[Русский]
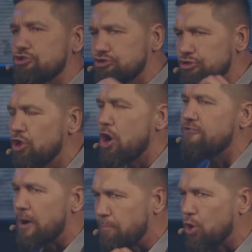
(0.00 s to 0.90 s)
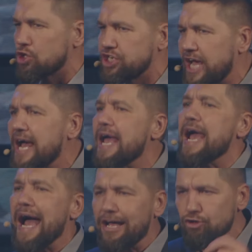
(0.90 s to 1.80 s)
что Слово Божье,
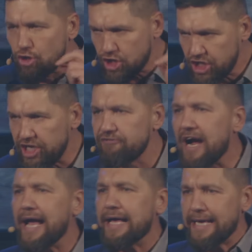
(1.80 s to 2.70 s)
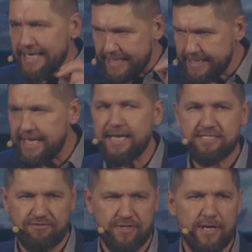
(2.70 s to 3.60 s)
оно живо и
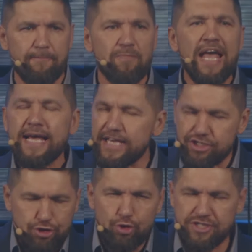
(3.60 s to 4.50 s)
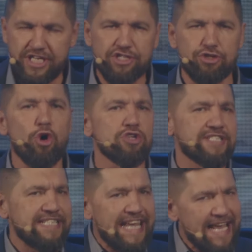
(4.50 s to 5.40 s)
действенно. Иисус
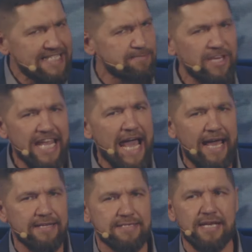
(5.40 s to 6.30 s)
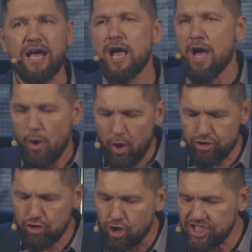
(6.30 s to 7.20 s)
Христос не изменяется.
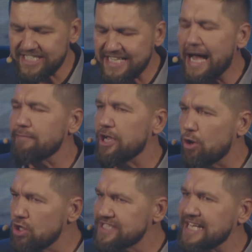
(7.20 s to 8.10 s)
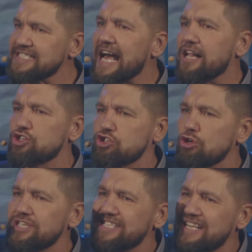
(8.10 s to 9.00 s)
Он тот же самый. Он сказал,
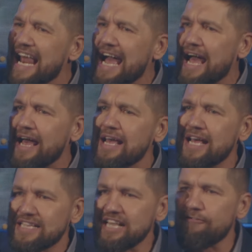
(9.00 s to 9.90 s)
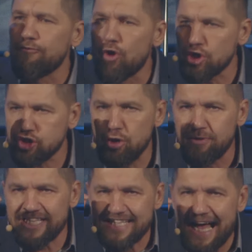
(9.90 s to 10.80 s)
что для того,
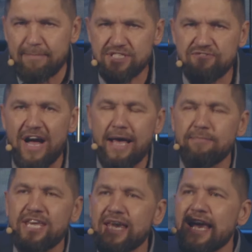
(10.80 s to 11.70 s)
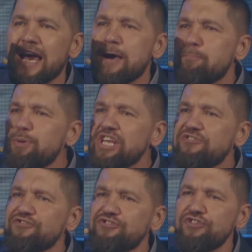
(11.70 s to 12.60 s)
чтобы нам с вами
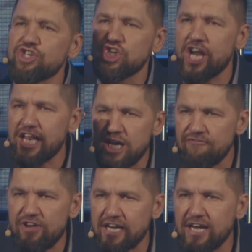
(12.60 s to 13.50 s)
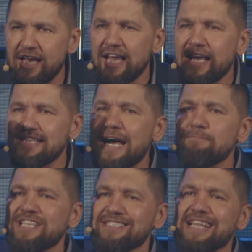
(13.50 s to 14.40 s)
быть в движении веры,
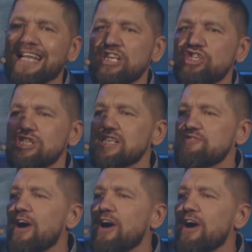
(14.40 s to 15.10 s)
нам достаточно с